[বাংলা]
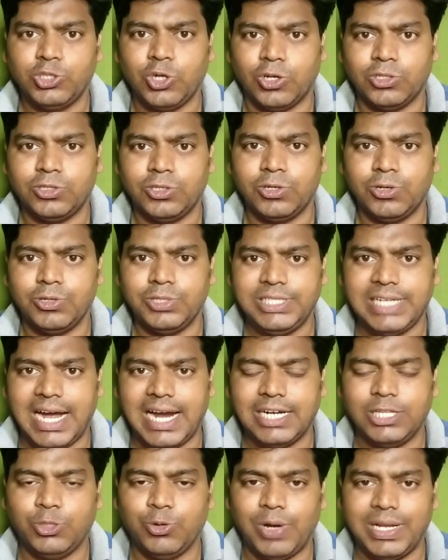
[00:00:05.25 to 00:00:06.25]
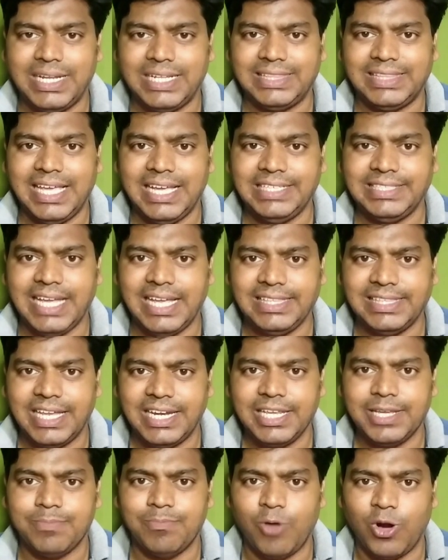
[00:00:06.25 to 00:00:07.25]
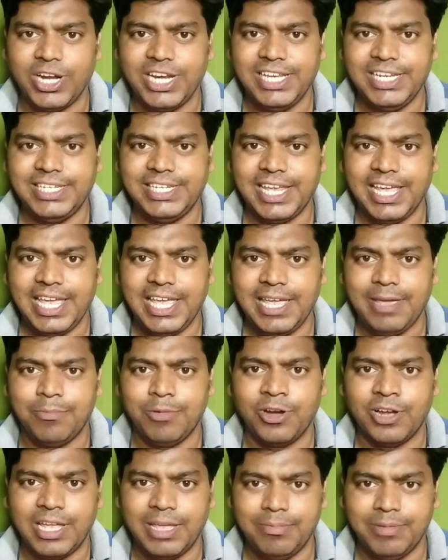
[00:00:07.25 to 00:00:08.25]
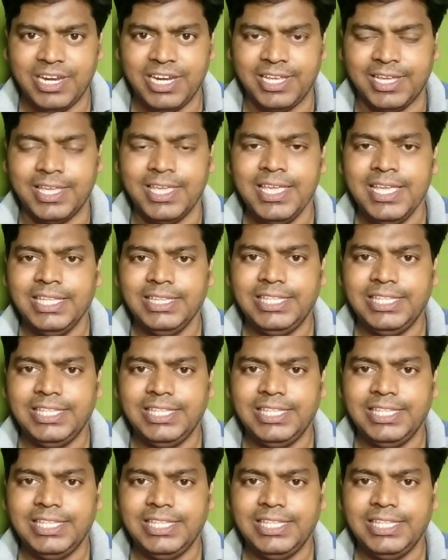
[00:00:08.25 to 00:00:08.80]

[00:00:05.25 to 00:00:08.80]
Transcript: সতেরো চার দু হাজার তেইশ এই তারিখ মর্নিং ডে এবং ইভিনিং